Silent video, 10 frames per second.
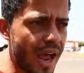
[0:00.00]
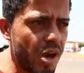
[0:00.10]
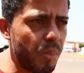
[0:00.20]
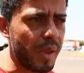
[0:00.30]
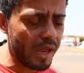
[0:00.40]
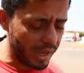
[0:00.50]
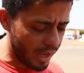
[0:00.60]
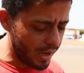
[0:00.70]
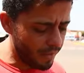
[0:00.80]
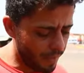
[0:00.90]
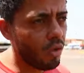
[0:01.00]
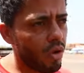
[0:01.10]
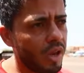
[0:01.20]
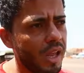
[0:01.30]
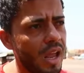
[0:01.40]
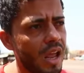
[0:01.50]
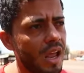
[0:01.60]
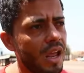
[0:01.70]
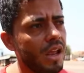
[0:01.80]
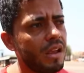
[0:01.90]
Aí eu peguei,
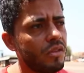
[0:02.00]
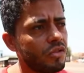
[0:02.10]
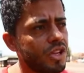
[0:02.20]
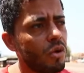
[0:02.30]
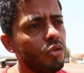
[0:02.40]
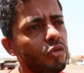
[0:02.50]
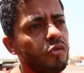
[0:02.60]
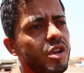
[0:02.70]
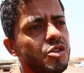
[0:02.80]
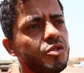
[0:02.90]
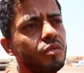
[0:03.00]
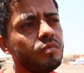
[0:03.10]
coloquei o segundo vídeo,